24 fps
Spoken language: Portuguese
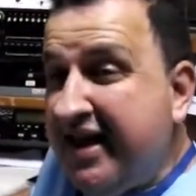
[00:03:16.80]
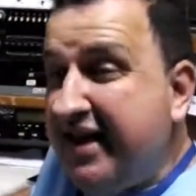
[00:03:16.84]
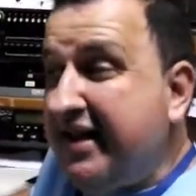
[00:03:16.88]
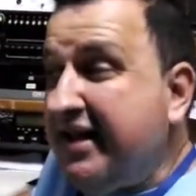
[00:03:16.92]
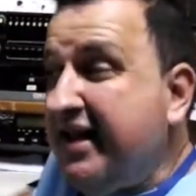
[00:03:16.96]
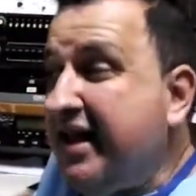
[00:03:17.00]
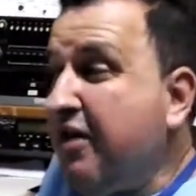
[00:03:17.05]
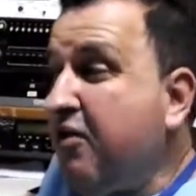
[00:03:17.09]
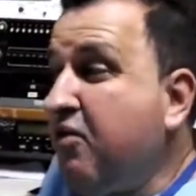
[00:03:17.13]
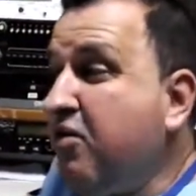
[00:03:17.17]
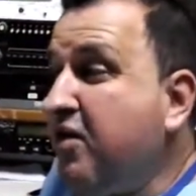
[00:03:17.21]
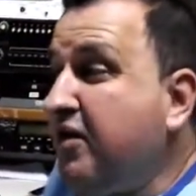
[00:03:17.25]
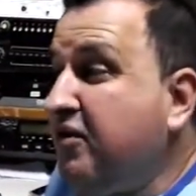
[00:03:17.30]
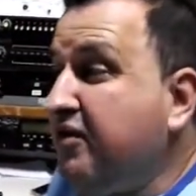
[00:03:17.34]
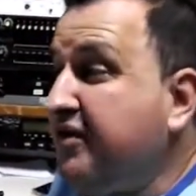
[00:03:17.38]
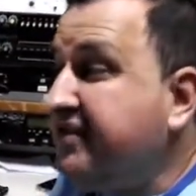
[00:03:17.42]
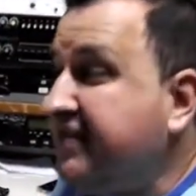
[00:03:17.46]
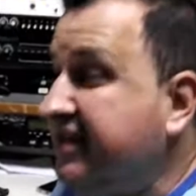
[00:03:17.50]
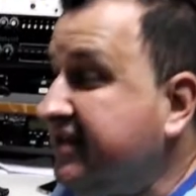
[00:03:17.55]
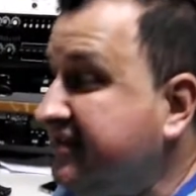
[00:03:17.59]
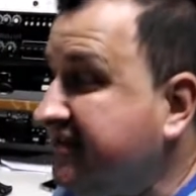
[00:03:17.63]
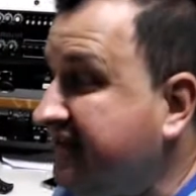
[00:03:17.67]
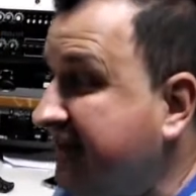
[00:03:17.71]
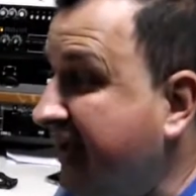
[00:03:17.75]
Na rua Luiz
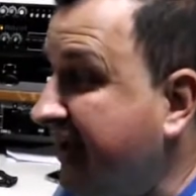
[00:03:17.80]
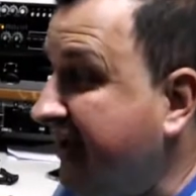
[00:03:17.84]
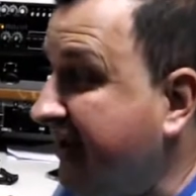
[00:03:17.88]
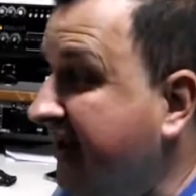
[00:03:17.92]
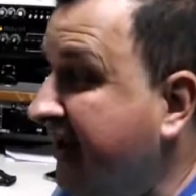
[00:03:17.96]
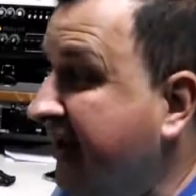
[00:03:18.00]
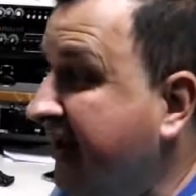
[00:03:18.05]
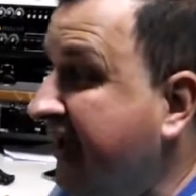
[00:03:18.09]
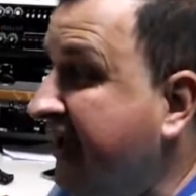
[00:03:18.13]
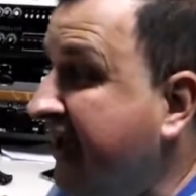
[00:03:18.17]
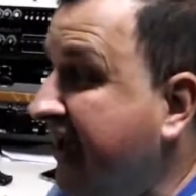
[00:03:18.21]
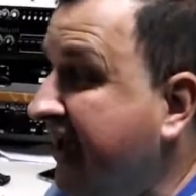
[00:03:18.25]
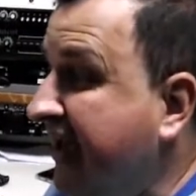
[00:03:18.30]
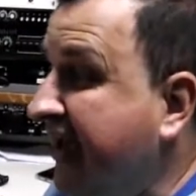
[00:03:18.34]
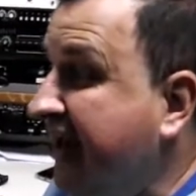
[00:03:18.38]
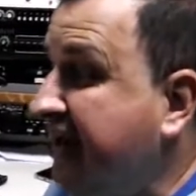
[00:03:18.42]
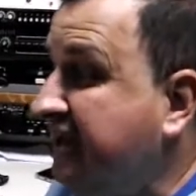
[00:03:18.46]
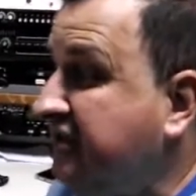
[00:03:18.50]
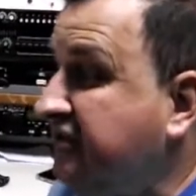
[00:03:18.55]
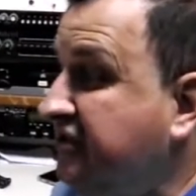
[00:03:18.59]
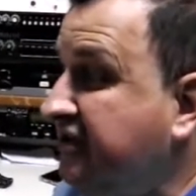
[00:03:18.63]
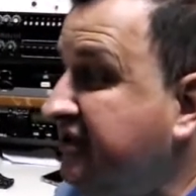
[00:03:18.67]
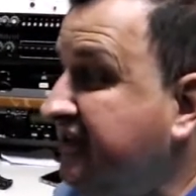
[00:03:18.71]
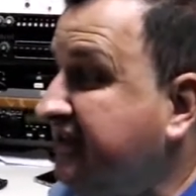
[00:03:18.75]
Sestari.
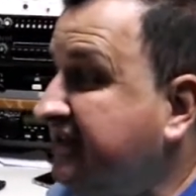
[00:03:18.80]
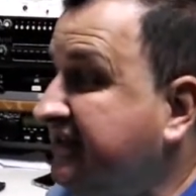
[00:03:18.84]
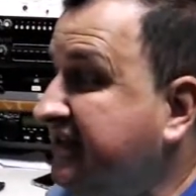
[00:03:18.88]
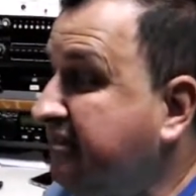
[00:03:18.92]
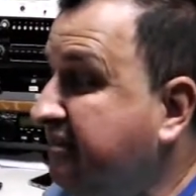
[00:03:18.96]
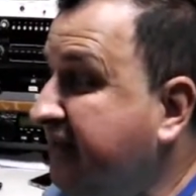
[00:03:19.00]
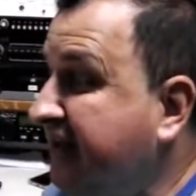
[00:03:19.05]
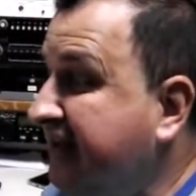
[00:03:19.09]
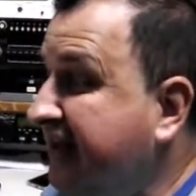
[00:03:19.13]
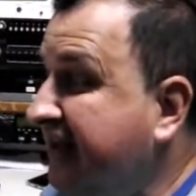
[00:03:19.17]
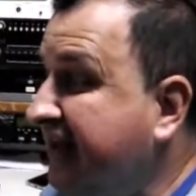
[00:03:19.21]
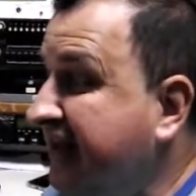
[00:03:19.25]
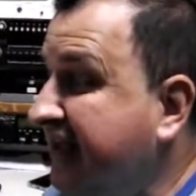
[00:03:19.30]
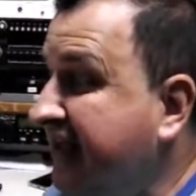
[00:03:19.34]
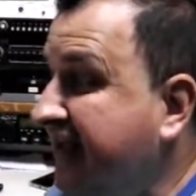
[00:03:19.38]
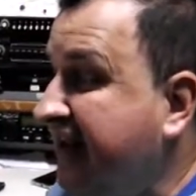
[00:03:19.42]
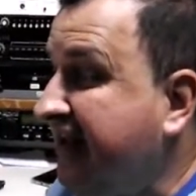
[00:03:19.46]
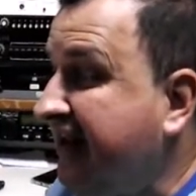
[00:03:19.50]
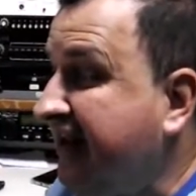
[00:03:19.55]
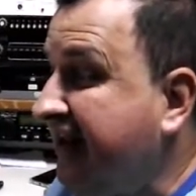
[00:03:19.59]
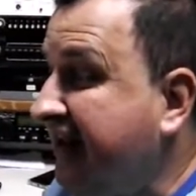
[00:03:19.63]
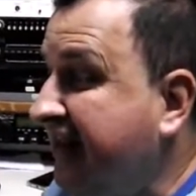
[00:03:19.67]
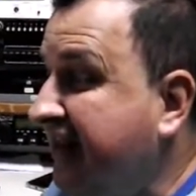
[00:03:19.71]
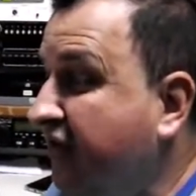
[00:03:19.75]
Ele tinha
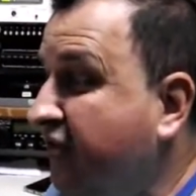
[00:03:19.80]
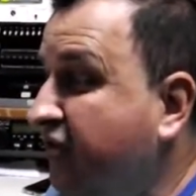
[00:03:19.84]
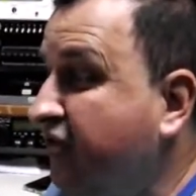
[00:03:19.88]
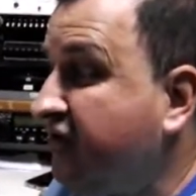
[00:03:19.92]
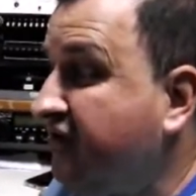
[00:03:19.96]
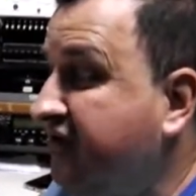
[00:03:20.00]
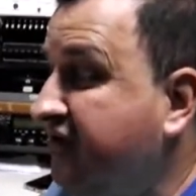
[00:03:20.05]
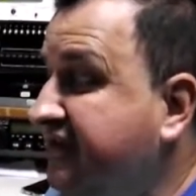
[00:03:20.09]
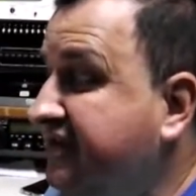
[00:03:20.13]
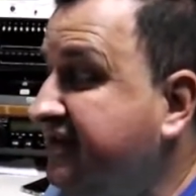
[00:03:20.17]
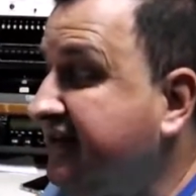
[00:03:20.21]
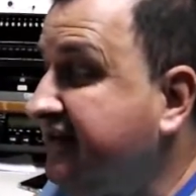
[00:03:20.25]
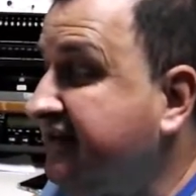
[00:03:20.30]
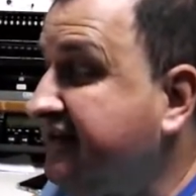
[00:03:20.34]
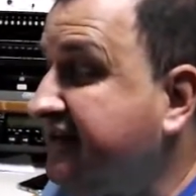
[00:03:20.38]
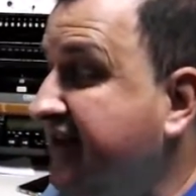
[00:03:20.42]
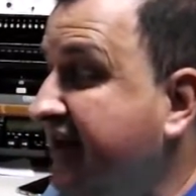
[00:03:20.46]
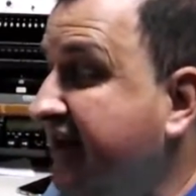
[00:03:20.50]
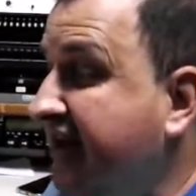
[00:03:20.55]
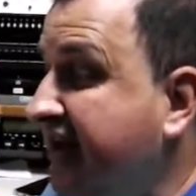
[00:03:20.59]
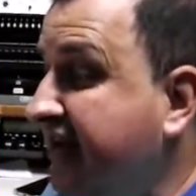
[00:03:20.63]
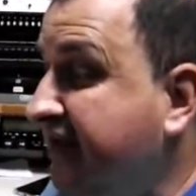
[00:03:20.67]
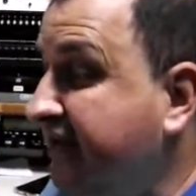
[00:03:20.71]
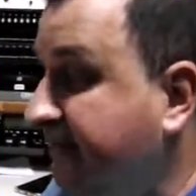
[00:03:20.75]
sapataria lá na rua Luiz
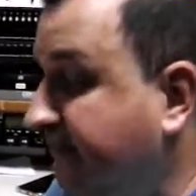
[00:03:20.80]
Sestari.